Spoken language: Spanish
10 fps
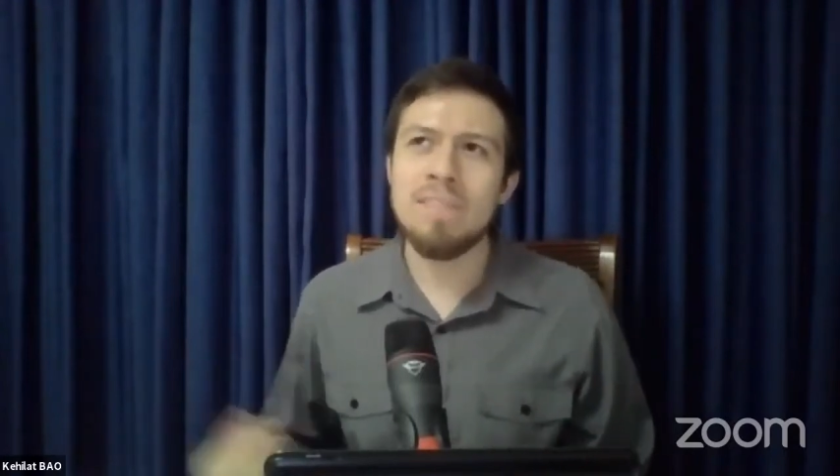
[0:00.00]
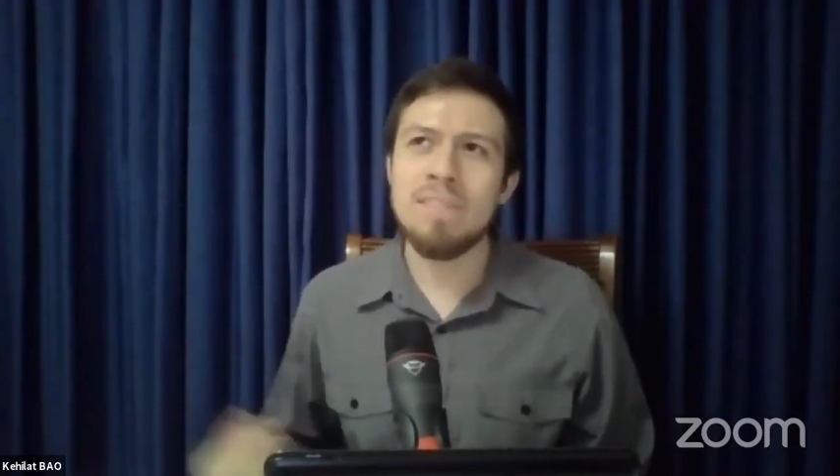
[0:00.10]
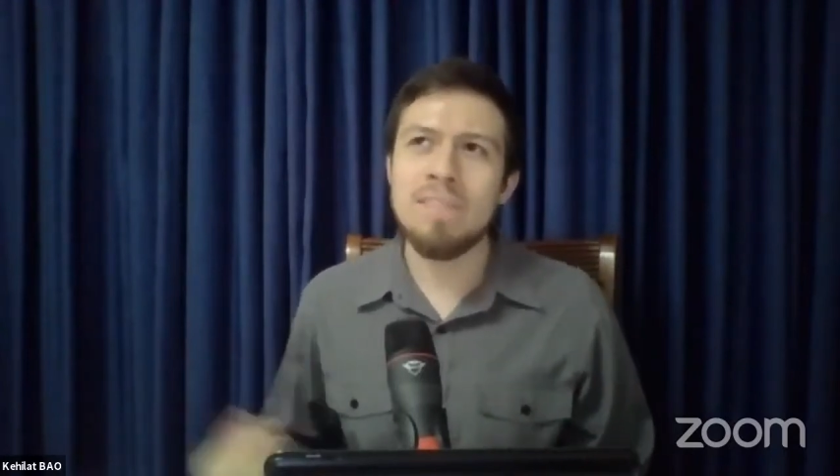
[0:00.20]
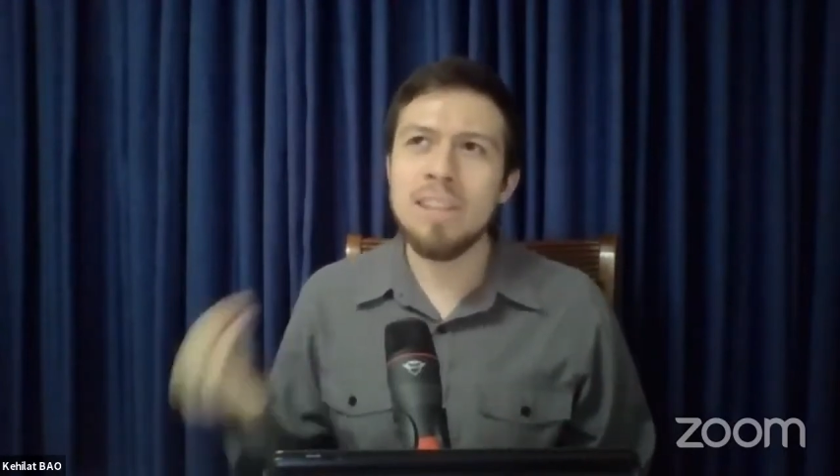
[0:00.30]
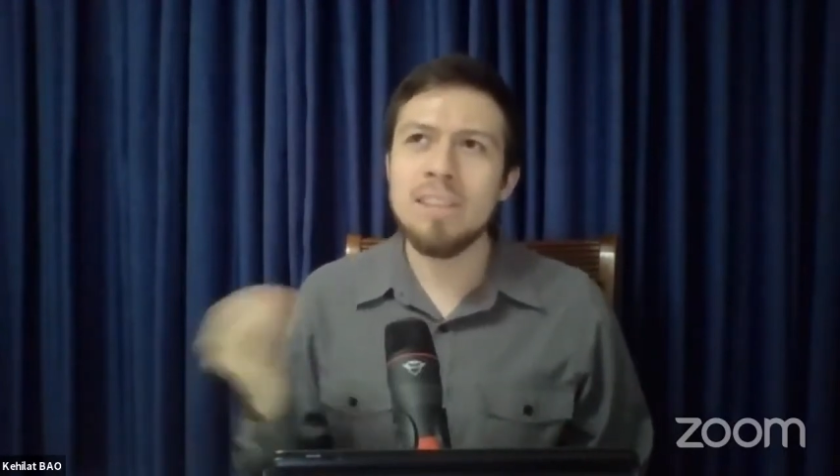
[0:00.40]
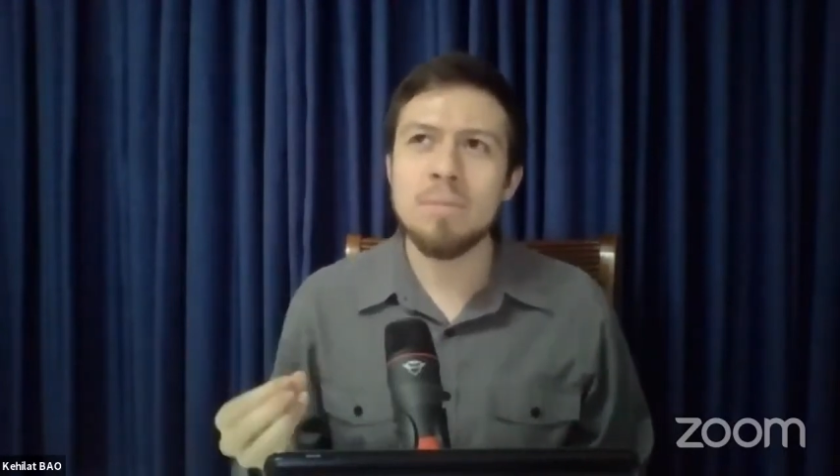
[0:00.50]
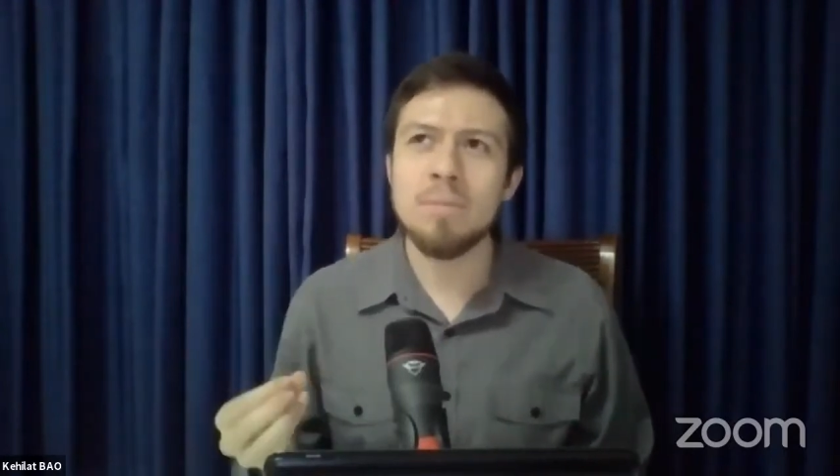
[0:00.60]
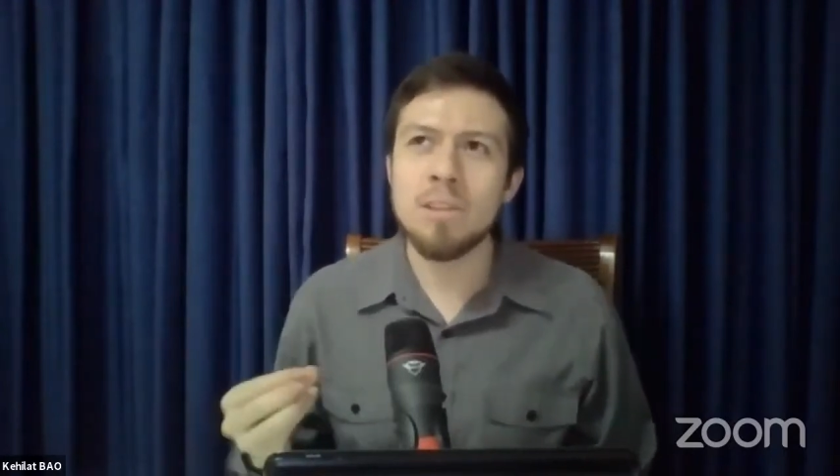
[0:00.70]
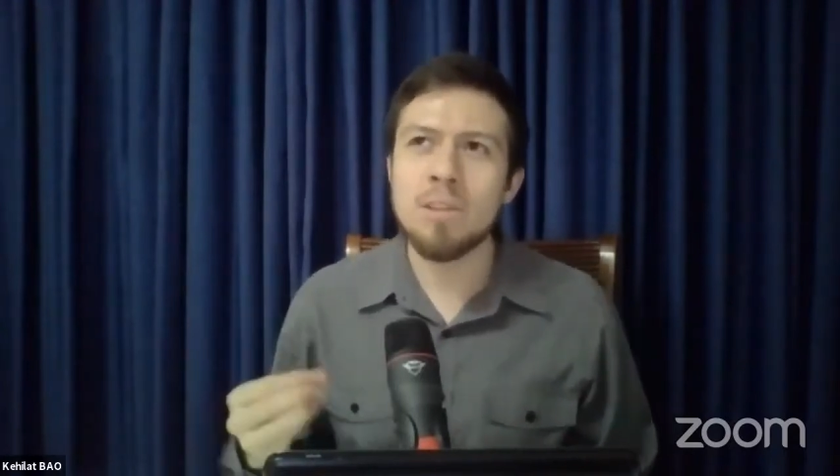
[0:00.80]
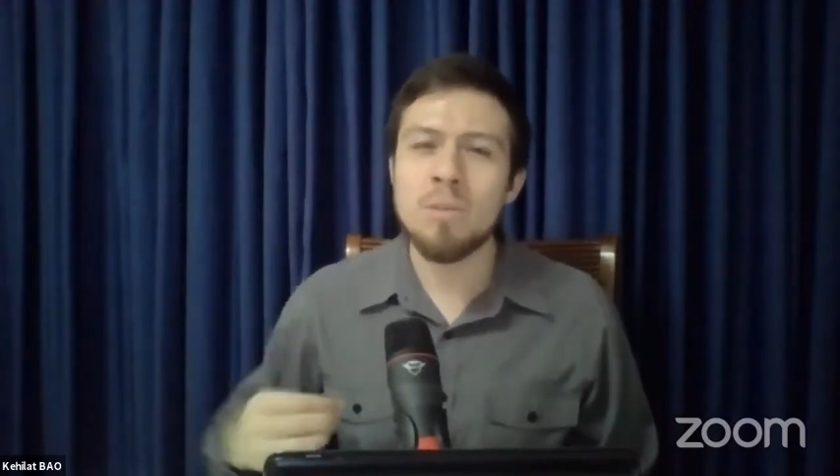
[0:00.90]

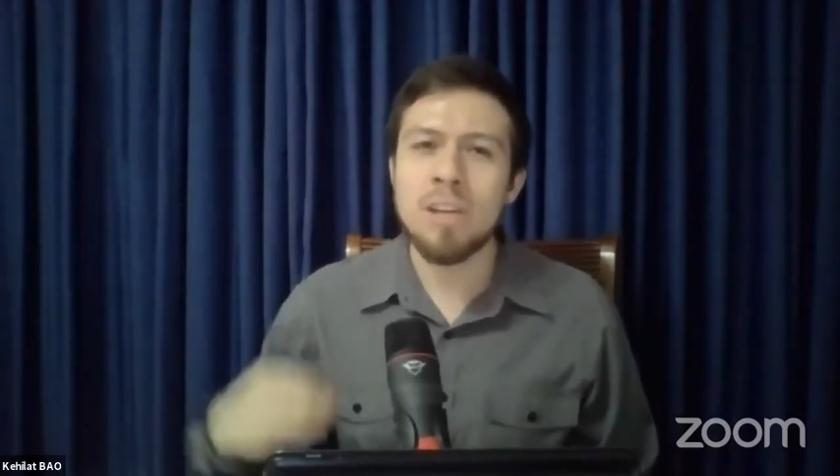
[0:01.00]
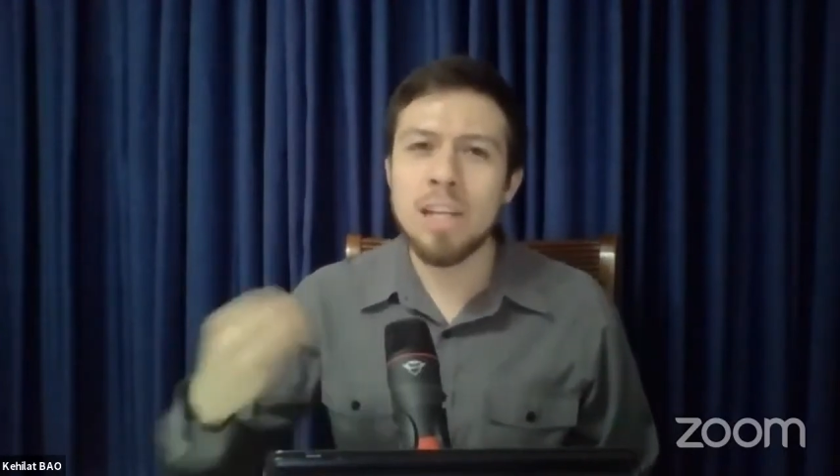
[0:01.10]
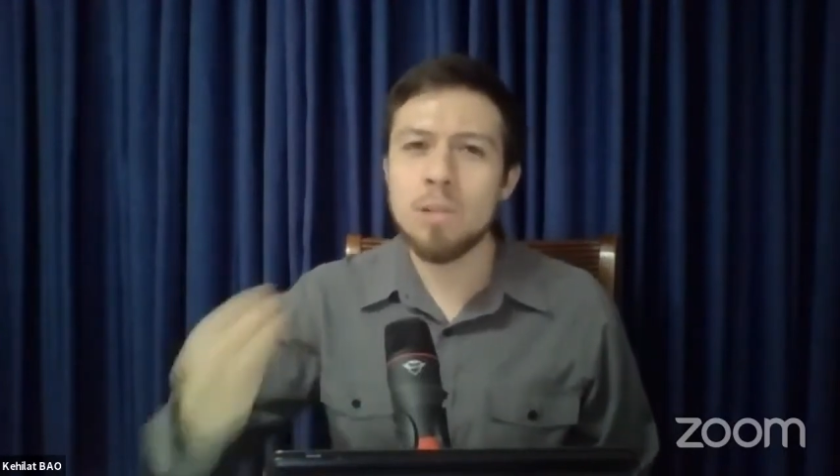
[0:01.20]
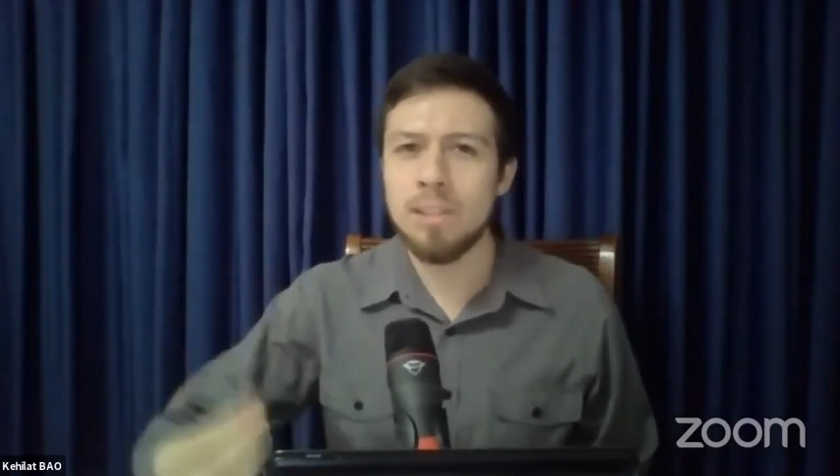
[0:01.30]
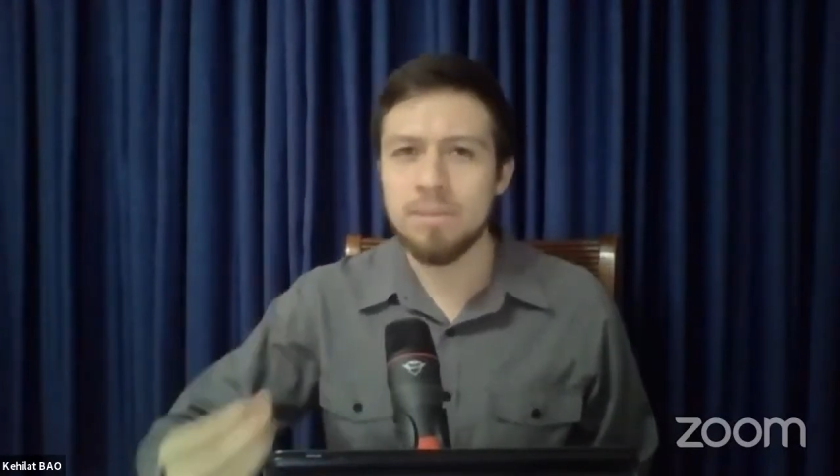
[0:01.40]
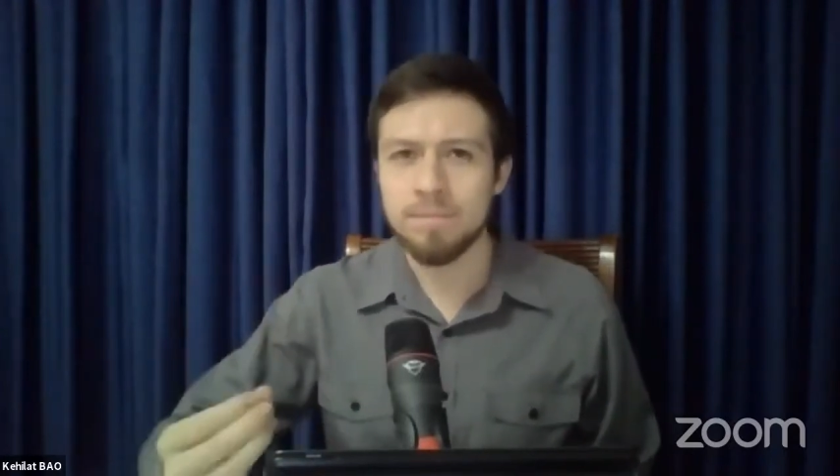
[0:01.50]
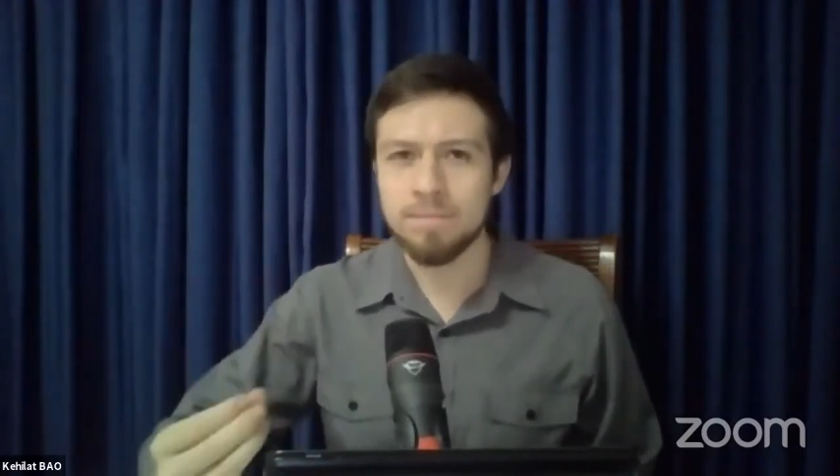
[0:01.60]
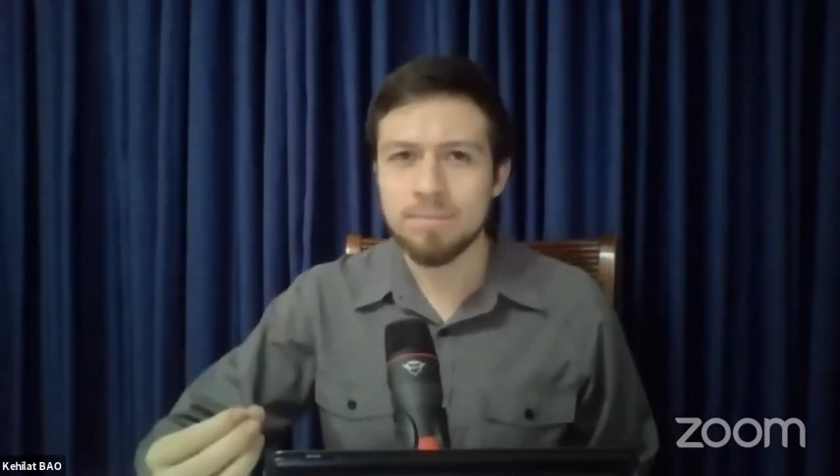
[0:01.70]
víctima como el héroe,